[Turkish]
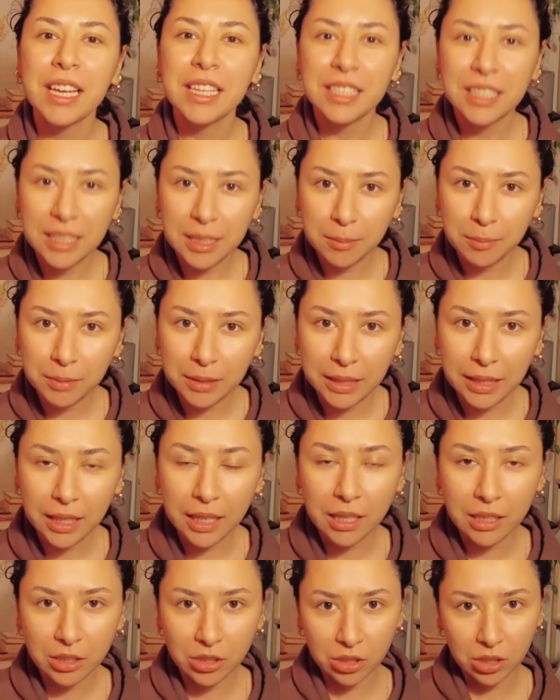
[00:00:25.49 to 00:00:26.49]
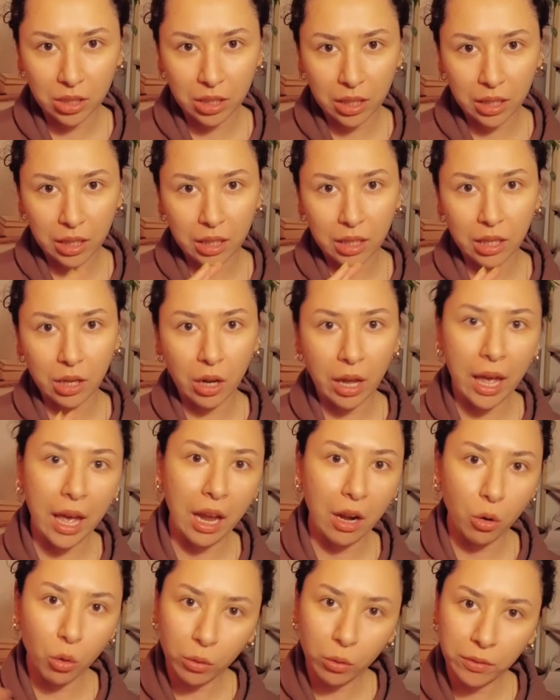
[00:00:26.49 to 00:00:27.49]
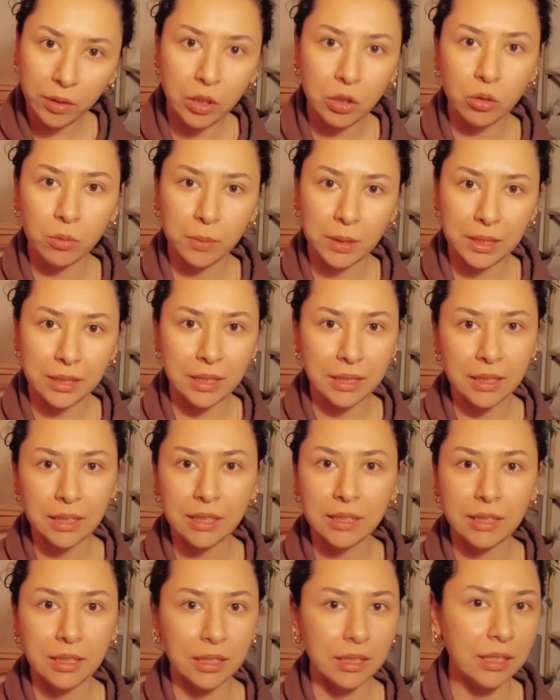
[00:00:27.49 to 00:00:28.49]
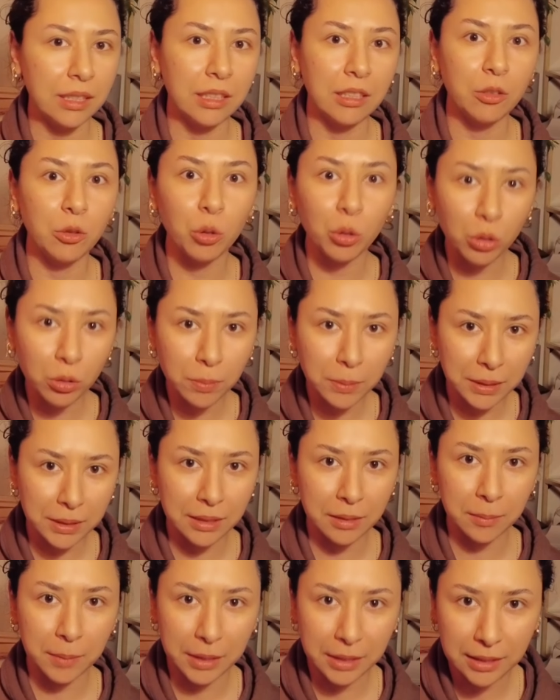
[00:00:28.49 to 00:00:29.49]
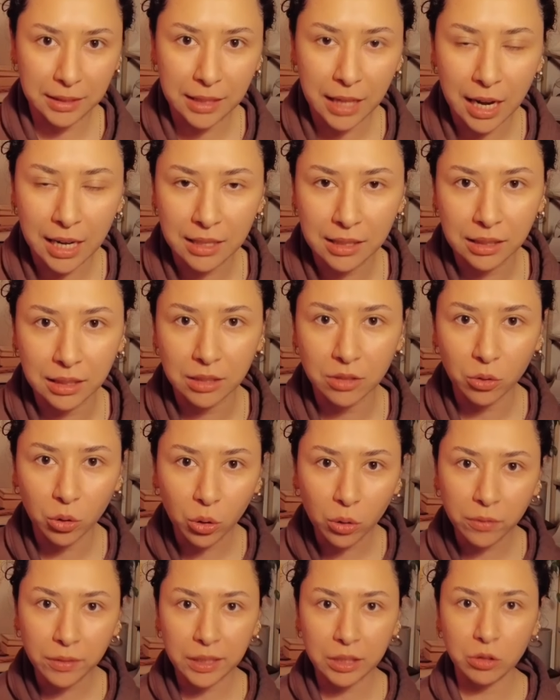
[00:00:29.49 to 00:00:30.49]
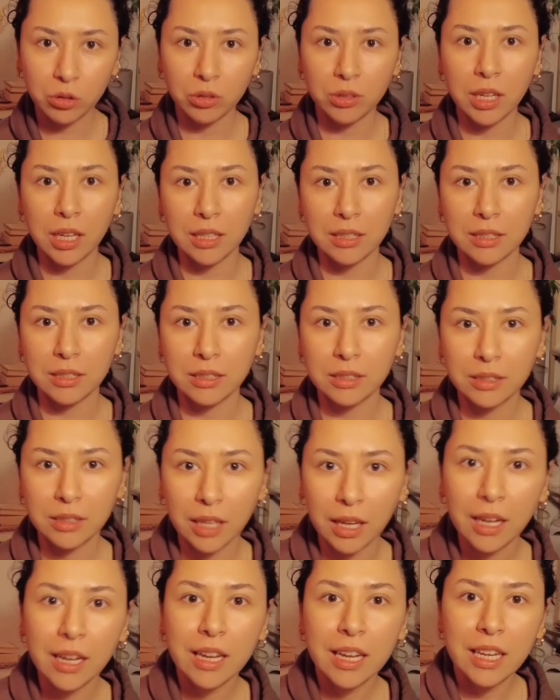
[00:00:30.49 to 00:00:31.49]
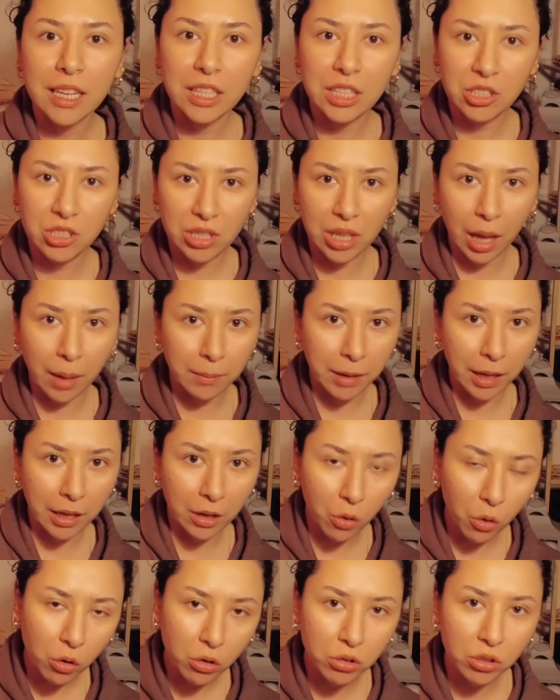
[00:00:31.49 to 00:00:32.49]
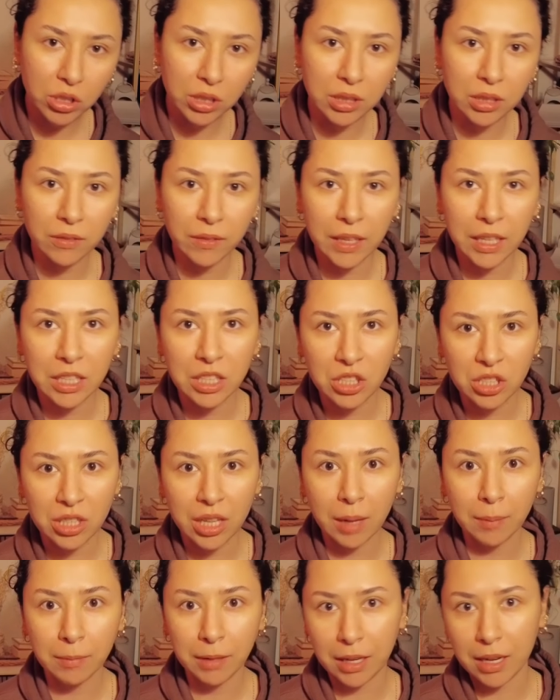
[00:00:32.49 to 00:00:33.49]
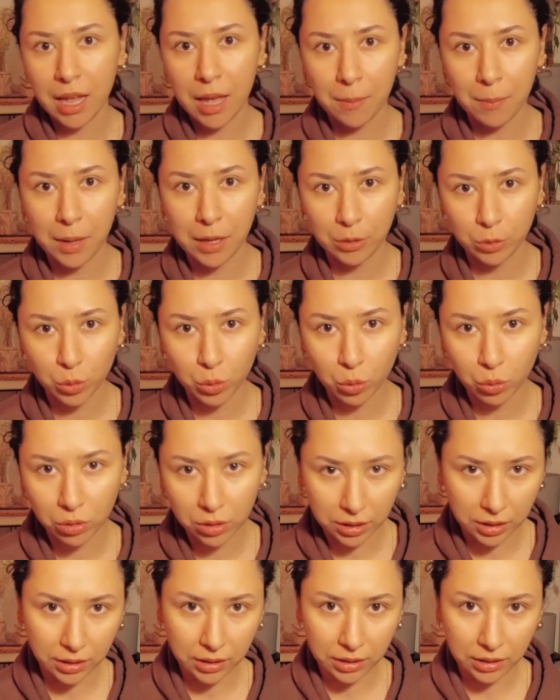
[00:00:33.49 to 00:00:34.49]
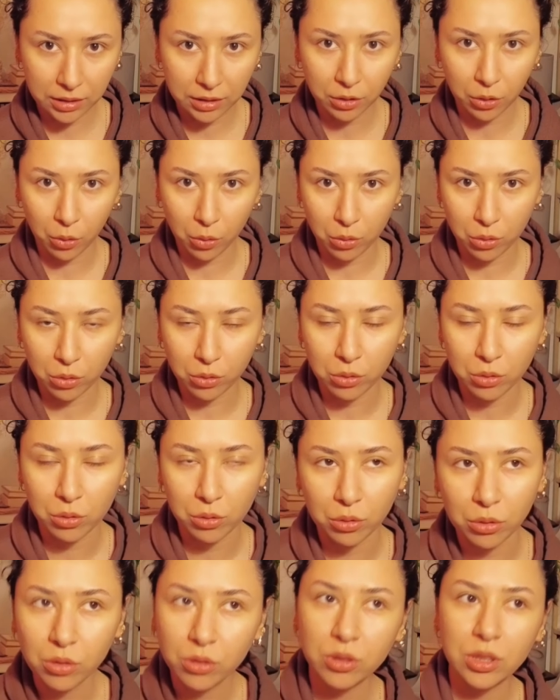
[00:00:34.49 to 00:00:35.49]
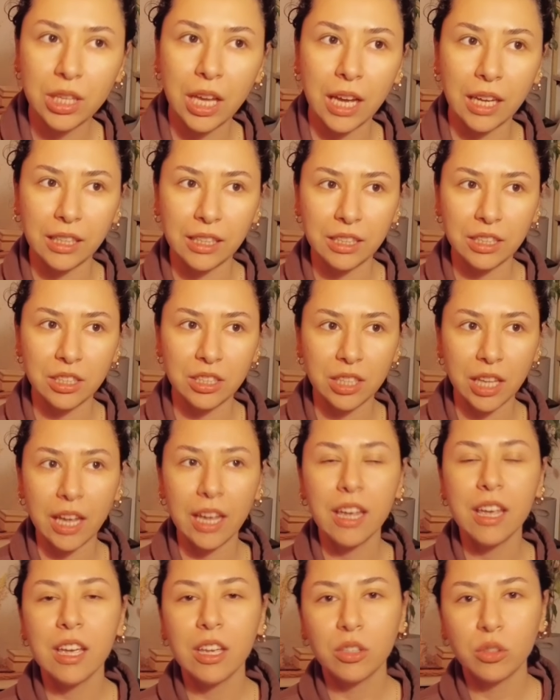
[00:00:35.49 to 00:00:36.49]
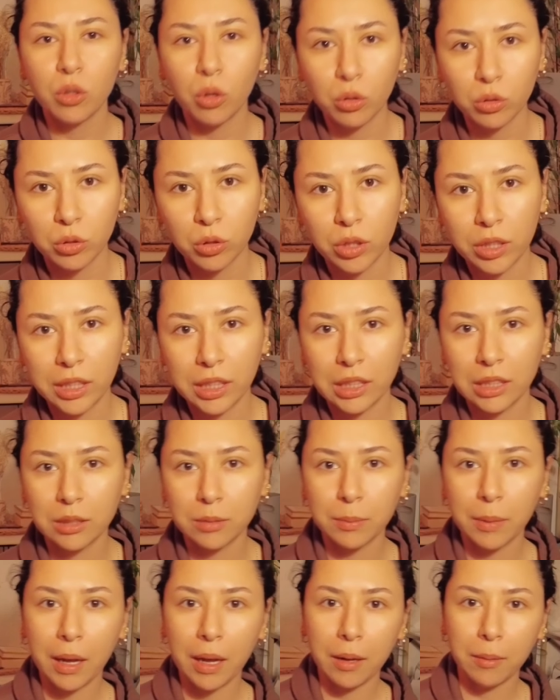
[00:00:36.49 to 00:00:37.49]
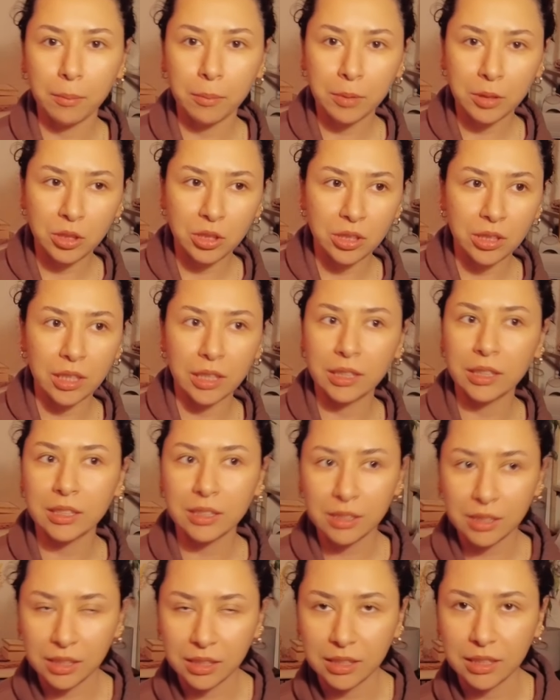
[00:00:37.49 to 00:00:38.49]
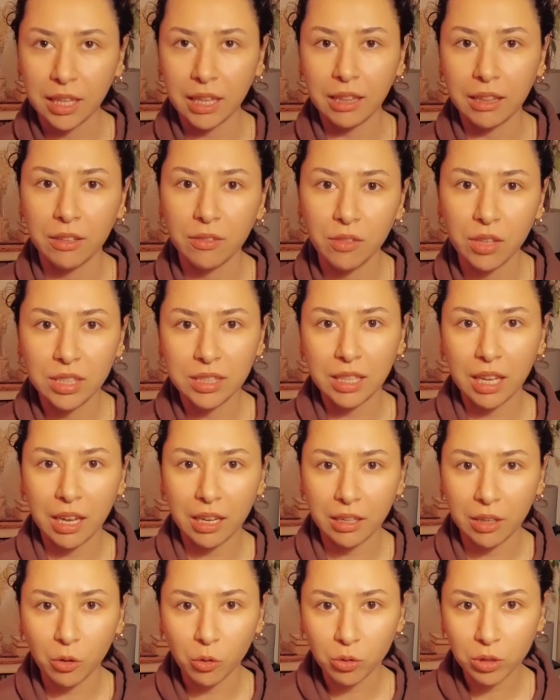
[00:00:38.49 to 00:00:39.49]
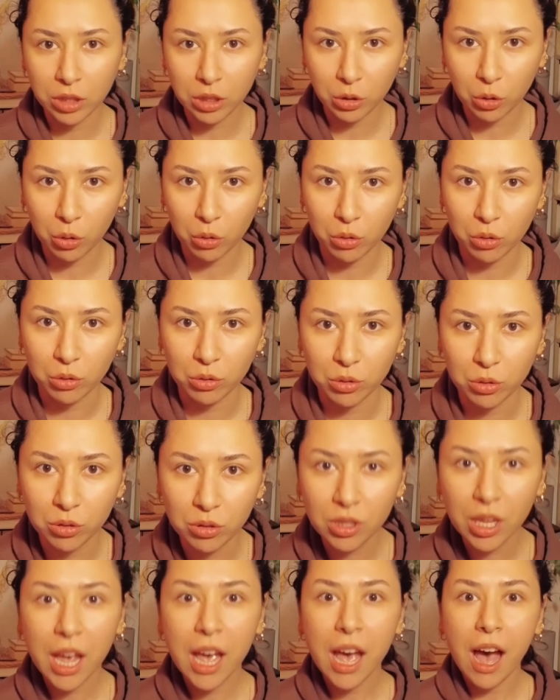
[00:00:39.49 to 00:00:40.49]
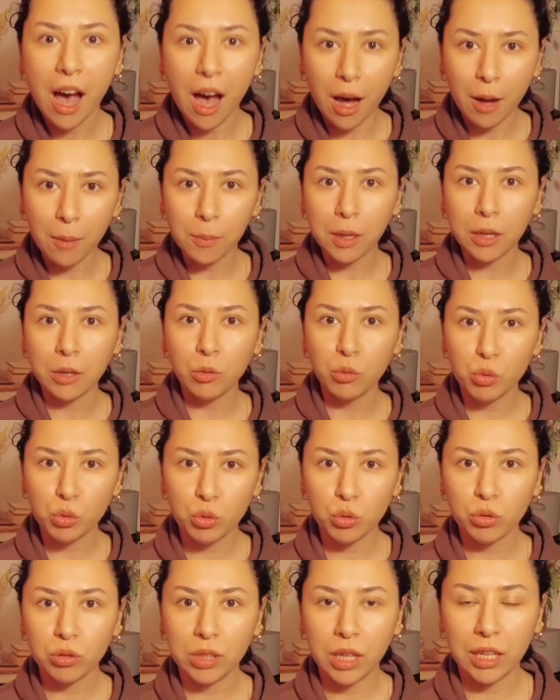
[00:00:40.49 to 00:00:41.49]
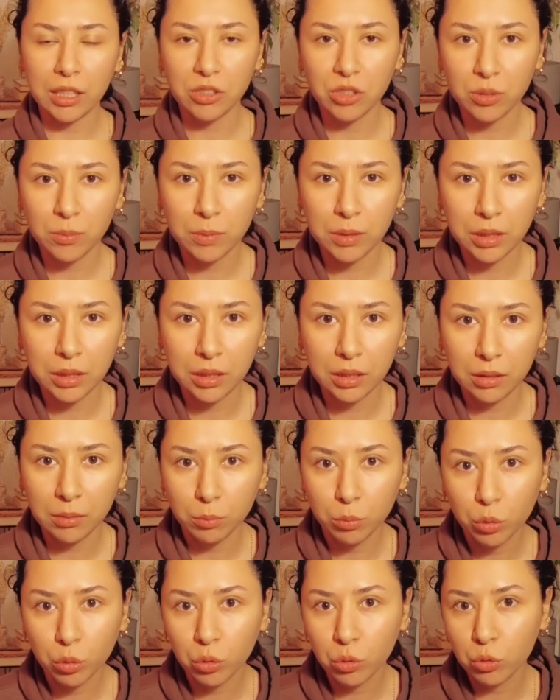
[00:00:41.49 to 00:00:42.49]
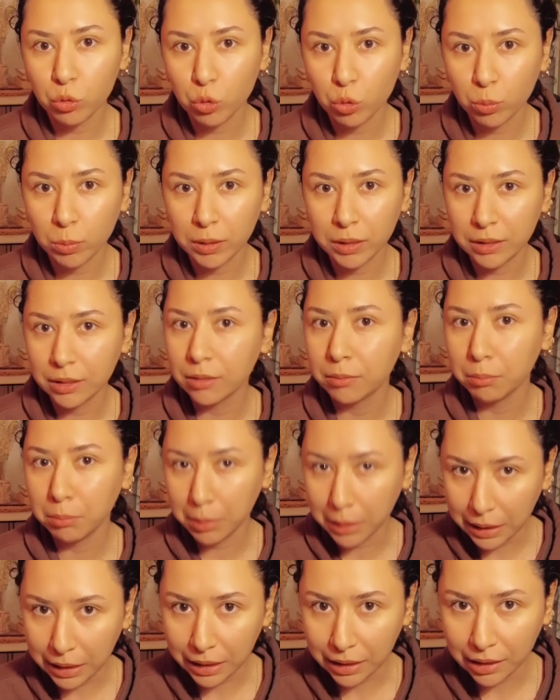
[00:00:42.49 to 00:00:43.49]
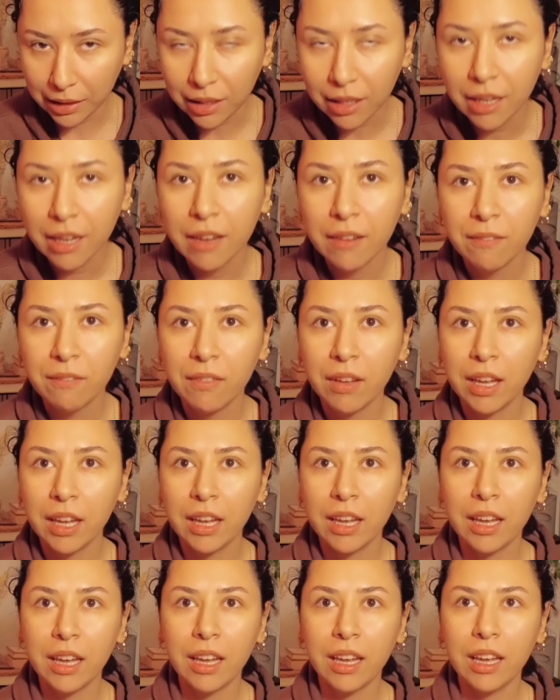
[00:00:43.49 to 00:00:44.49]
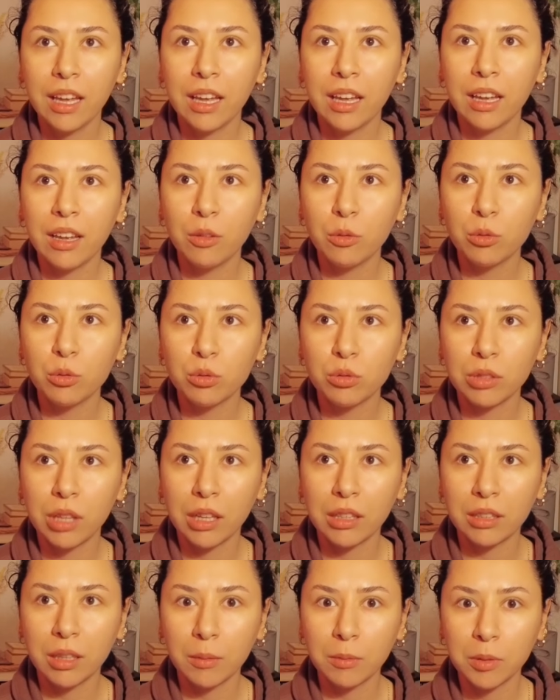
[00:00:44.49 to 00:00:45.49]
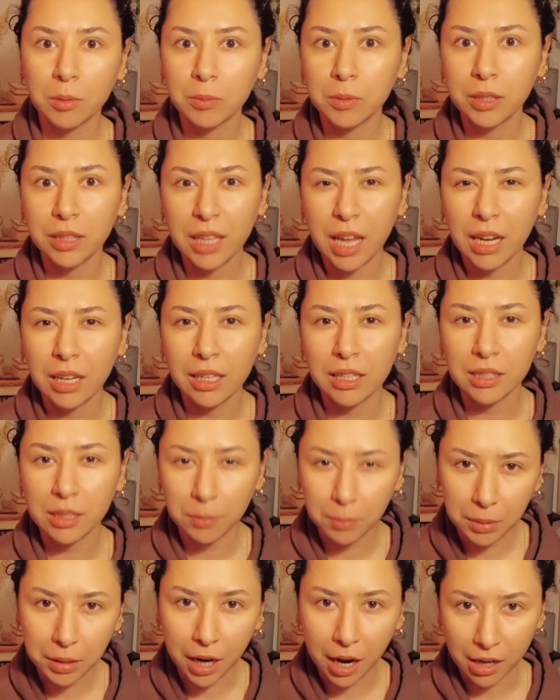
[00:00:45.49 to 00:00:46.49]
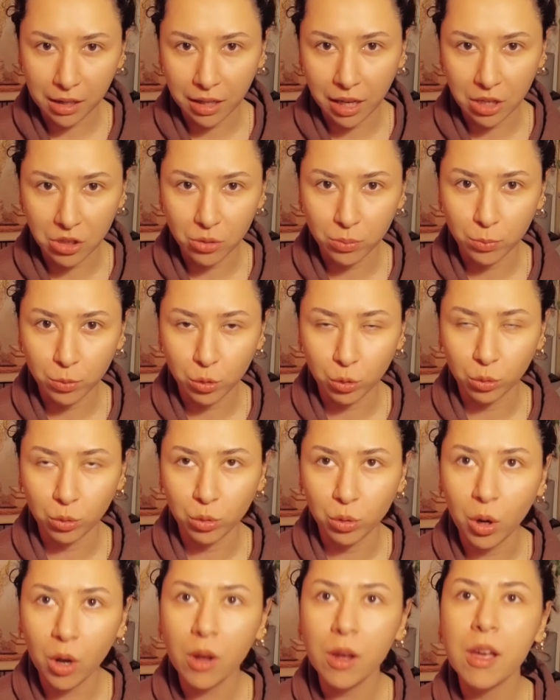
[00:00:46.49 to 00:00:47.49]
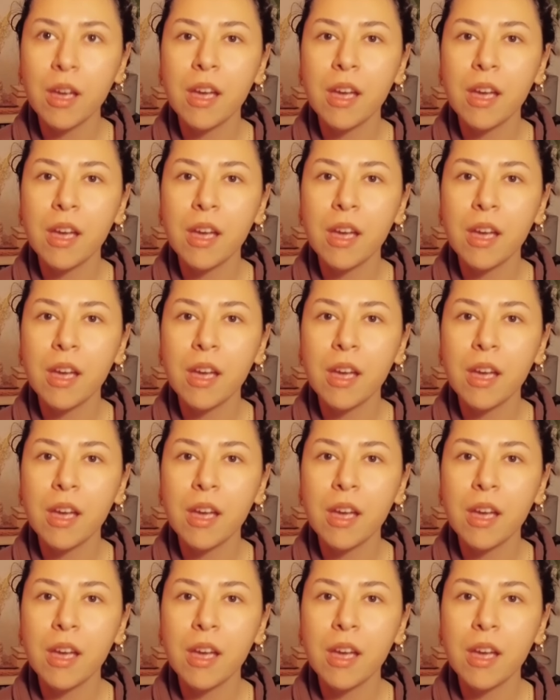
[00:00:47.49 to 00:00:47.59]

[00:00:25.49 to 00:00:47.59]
Şimdi e, eğer o videomu izlediyseniz ya da dönüp izlemek isterseniz o videoda aslında işlemden öncesi ve işlemden hemen sonrasını görüyorsunuz. Yani işte doktora gitmem, işte nasıl hissettim vesaire onları görüyorsunuz. Ama üstünden şimdi bugün Şubat'ın biri ve e, üstünden tam tamına neredeyse bir ay geçmiş oluyor.